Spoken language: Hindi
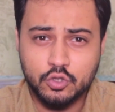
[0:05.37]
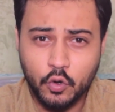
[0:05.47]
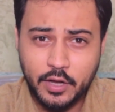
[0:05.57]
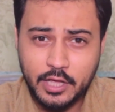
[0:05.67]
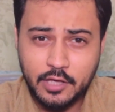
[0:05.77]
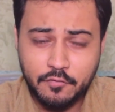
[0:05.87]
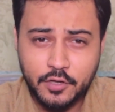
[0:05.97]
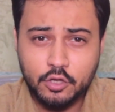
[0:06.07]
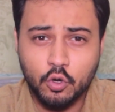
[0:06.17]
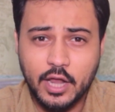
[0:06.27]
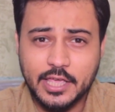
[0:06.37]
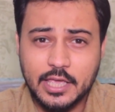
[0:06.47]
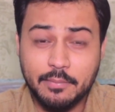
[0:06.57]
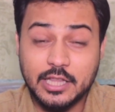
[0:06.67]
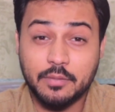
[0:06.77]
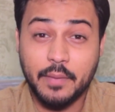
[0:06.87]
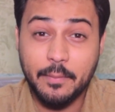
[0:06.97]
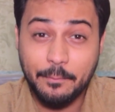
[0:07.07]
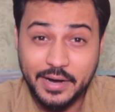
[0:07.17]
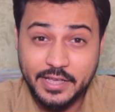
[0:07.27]
सोने की फी तोला कीमत
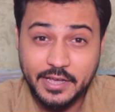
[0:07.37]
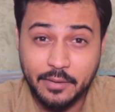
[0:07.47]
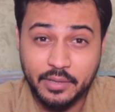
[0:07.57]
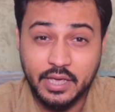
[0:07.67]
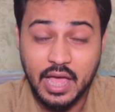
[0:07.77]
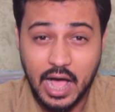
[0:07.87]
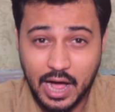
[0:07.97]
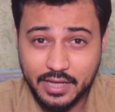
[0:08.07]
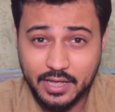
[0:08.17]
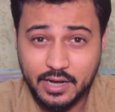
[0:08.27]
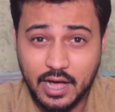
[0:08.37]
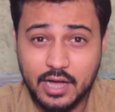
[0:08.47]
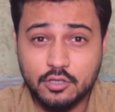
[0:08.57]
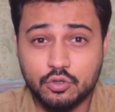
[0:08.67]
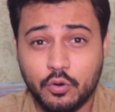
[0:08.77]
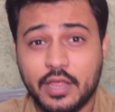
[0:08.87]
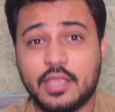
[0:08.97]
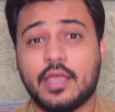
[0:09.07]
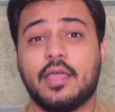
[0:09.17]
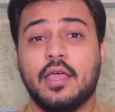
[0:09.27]
में बड़ी कमी आखिरकार सोने
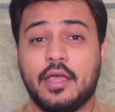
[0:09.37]
के